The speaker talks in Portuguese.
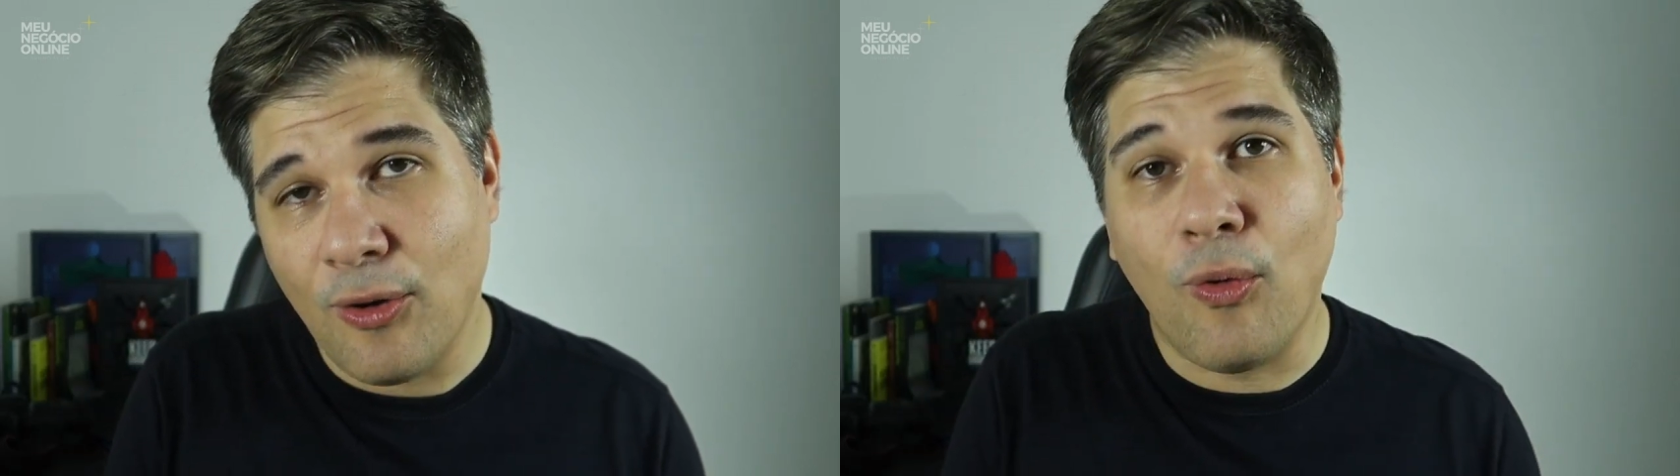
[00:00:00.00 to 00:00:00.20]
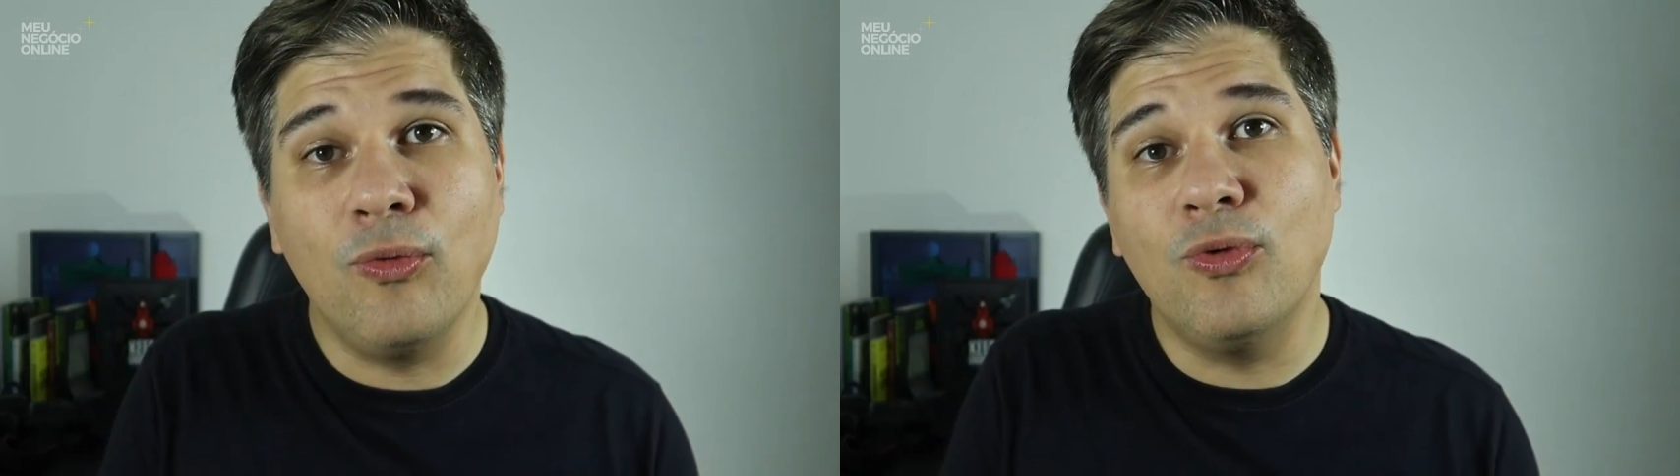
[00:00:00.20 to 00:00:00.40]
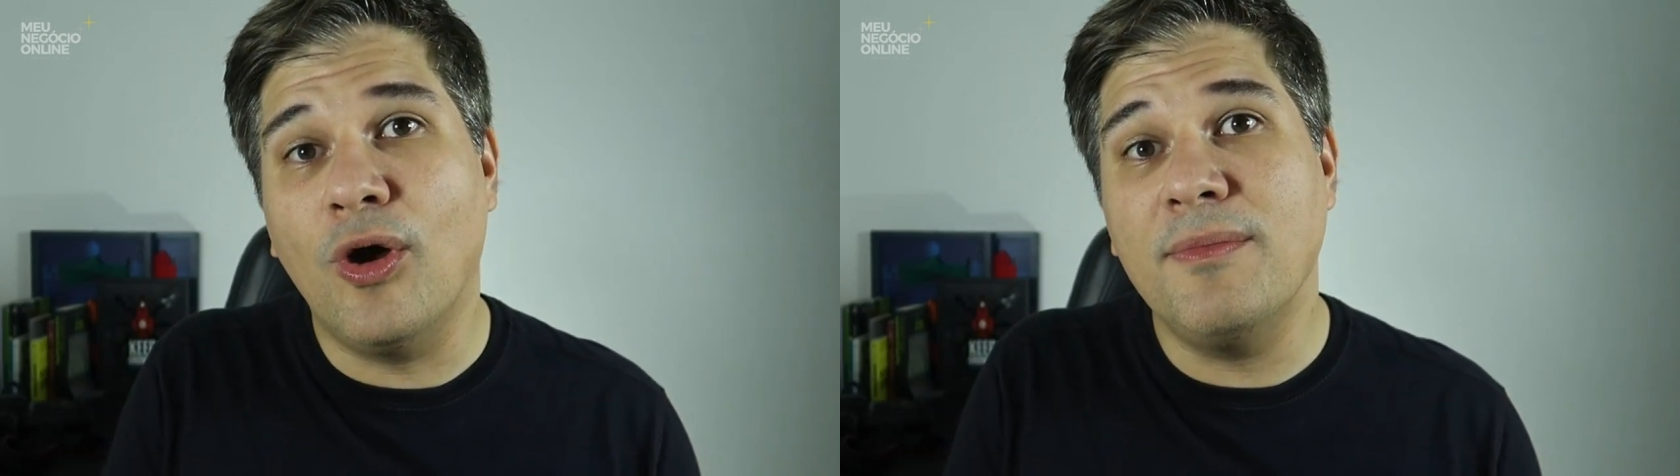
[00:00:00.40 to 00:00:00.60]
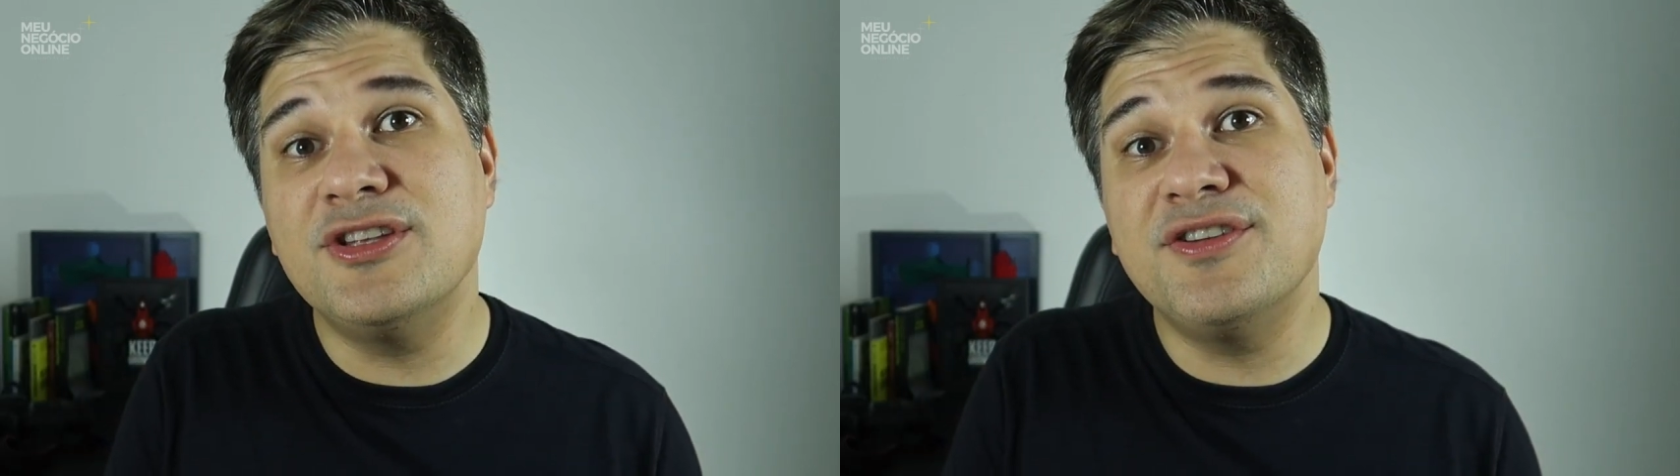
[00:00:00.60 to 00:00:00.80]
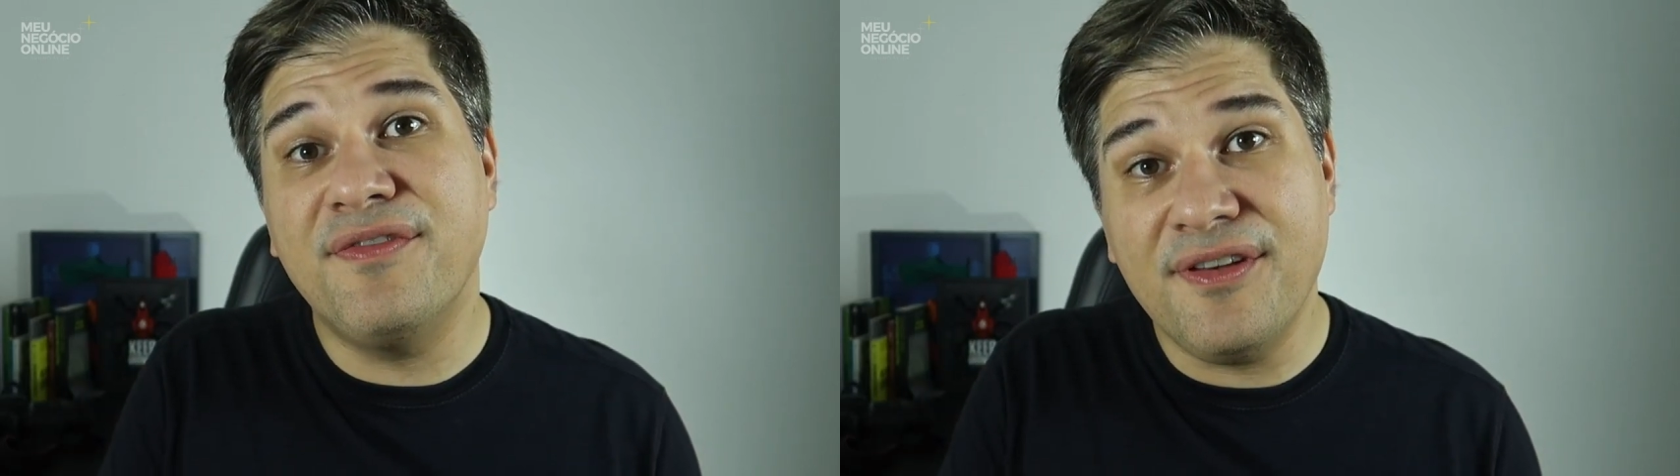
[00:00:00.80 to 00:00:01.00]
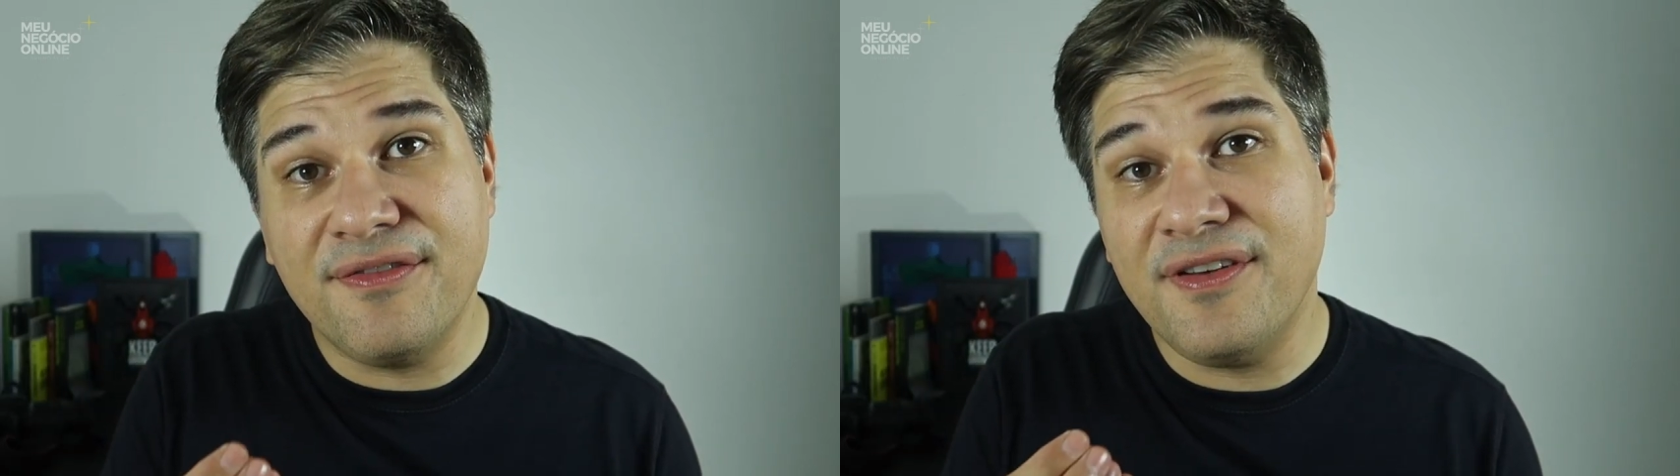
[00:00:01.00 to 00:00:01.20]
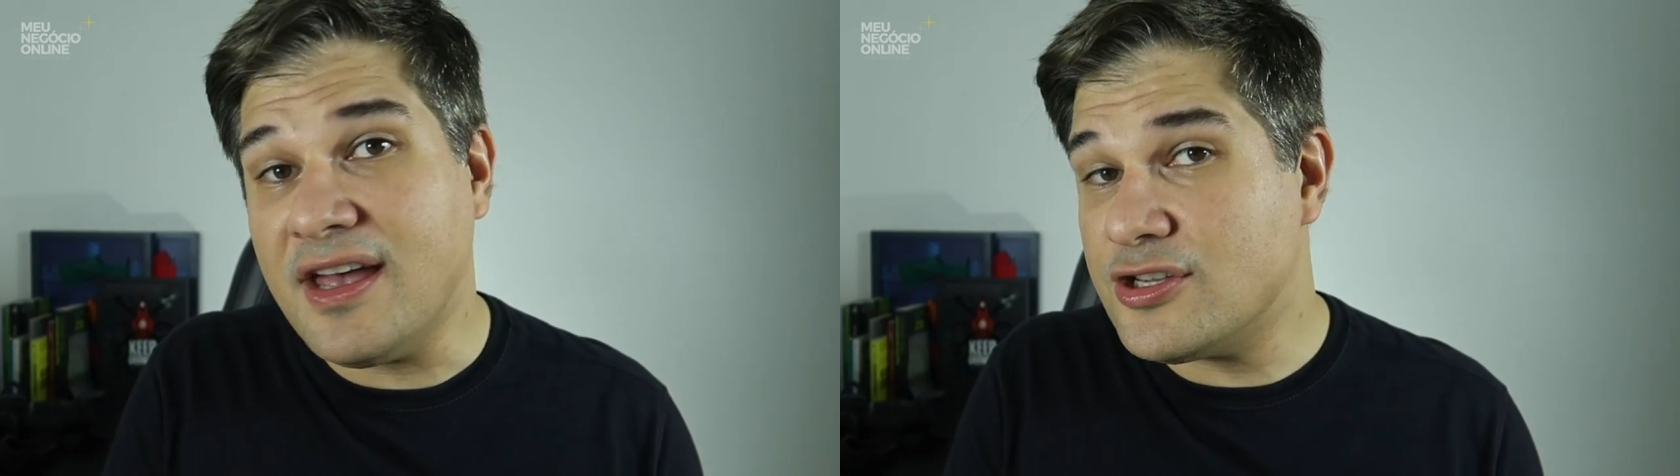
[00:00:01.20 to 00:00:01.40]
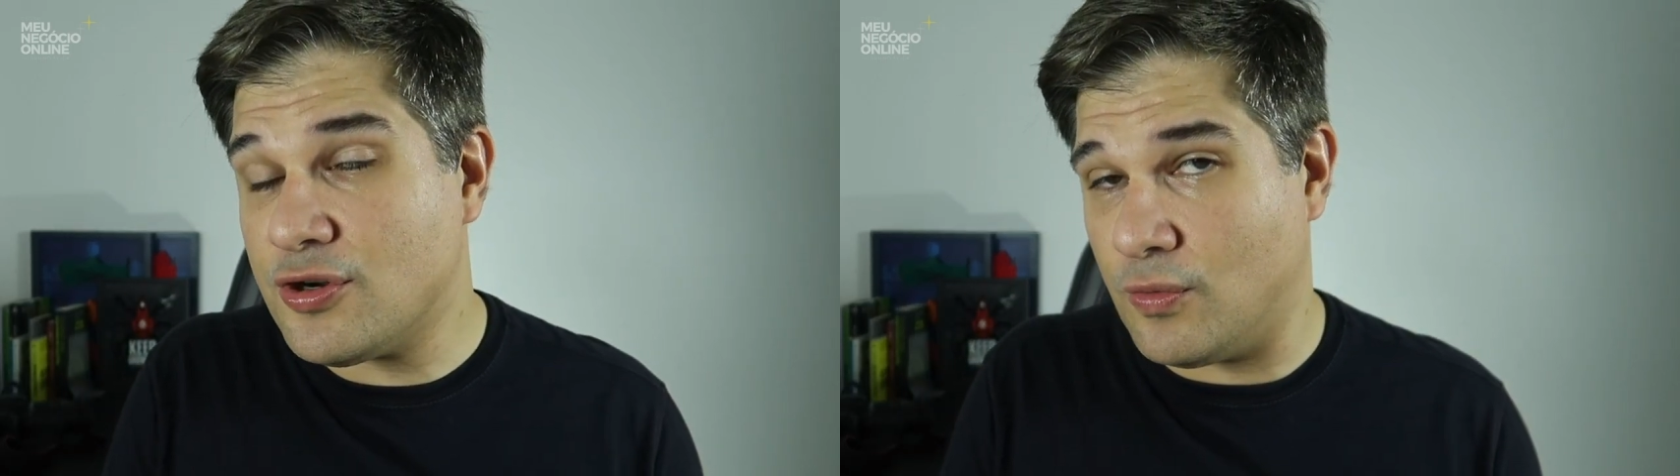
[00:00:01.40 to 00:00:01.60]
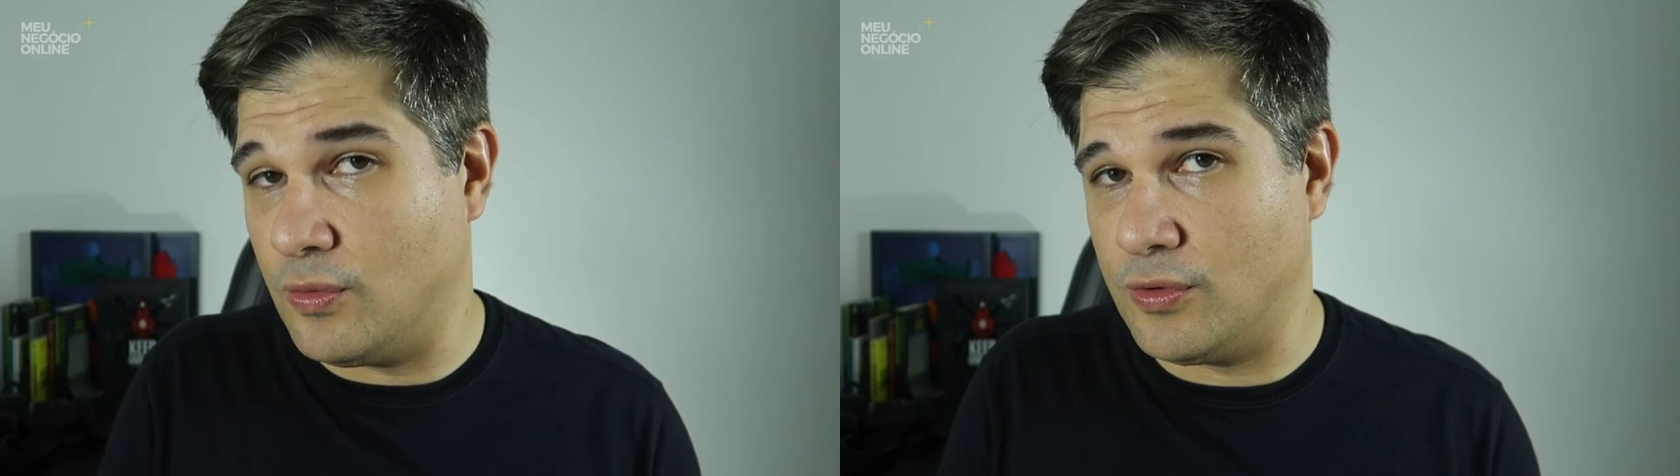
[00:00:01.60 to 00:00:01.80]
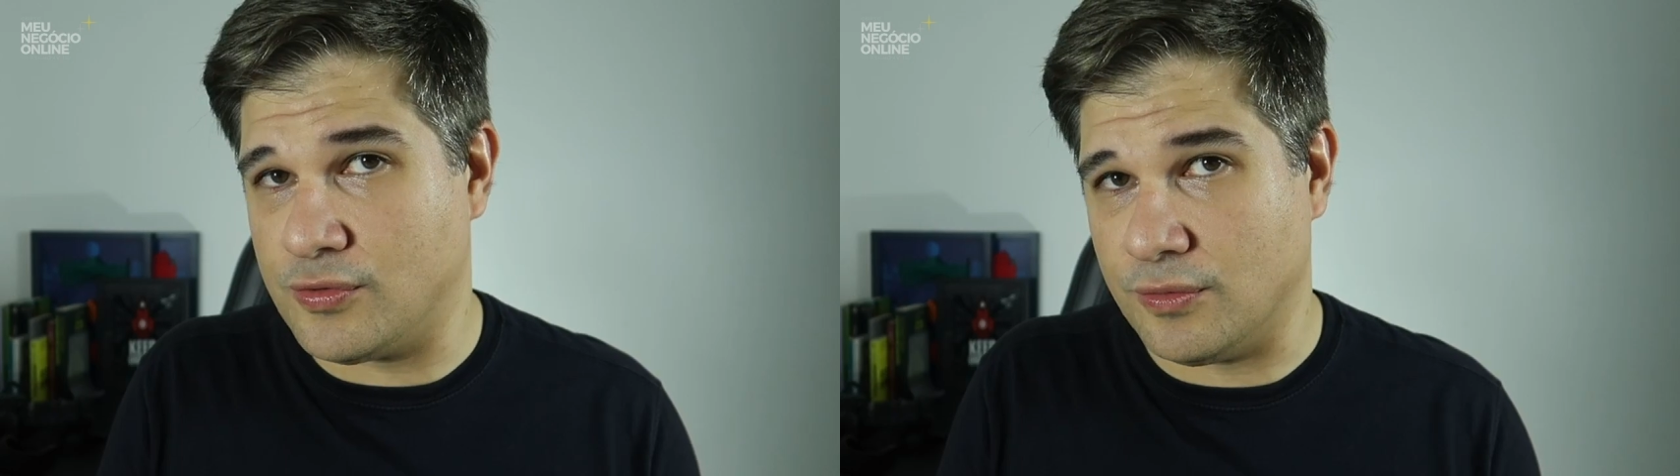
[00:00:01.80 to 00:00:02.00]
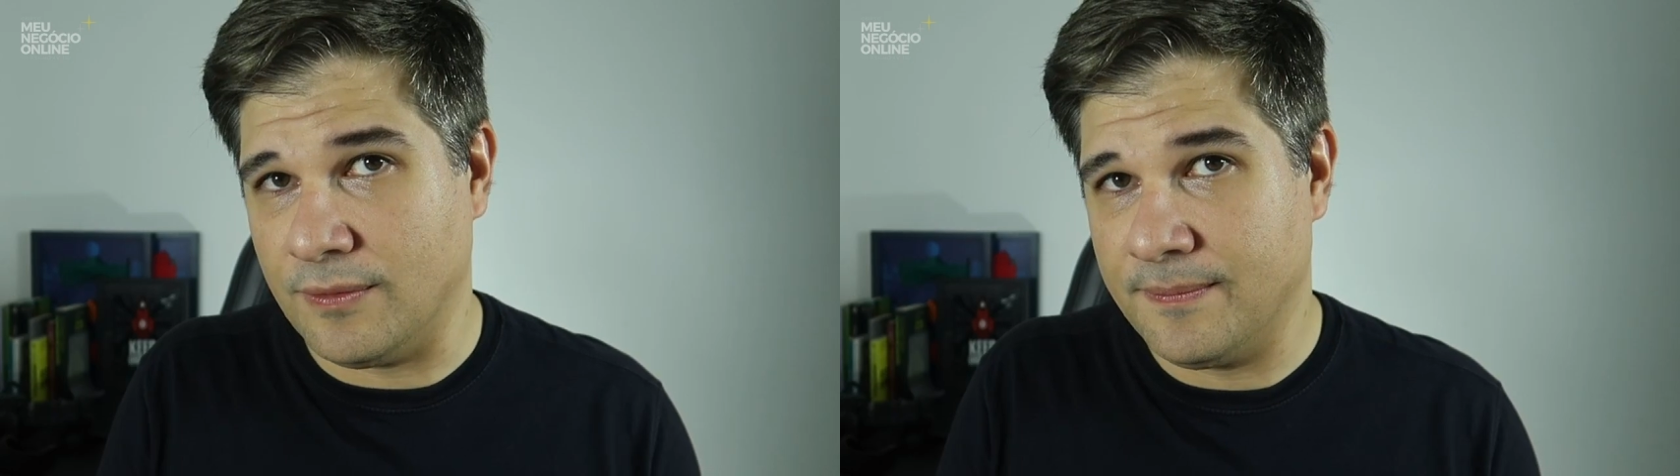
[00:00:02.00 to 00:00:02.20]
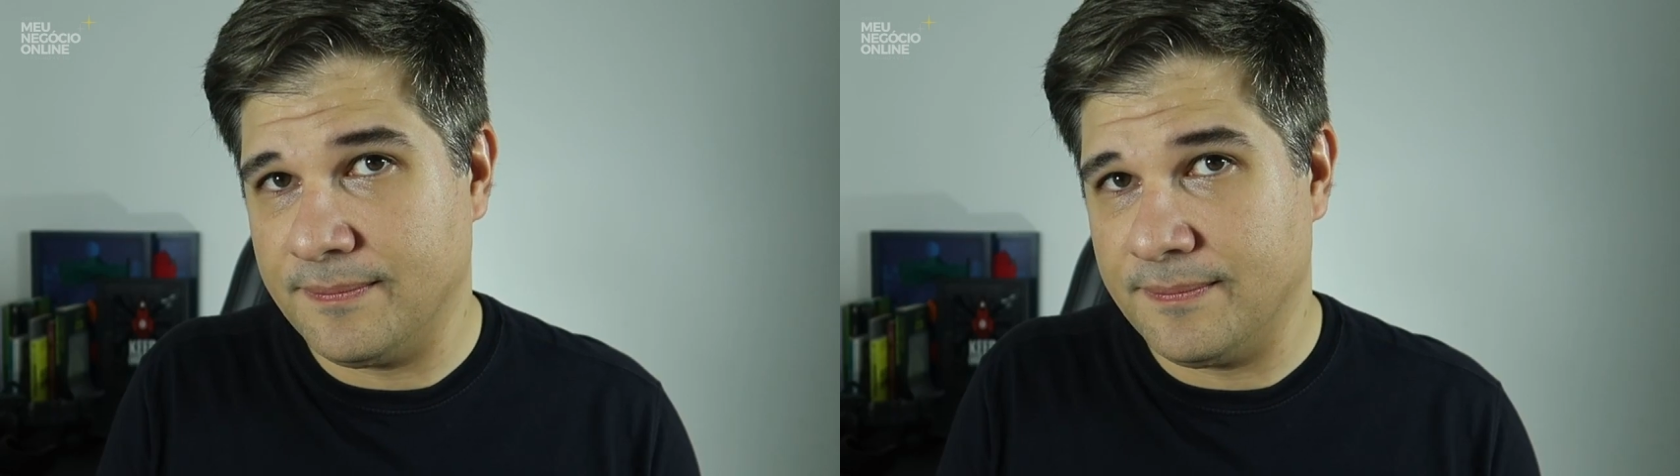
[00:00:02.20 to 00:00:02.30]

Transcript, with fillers: com o nome de Viver de Curso.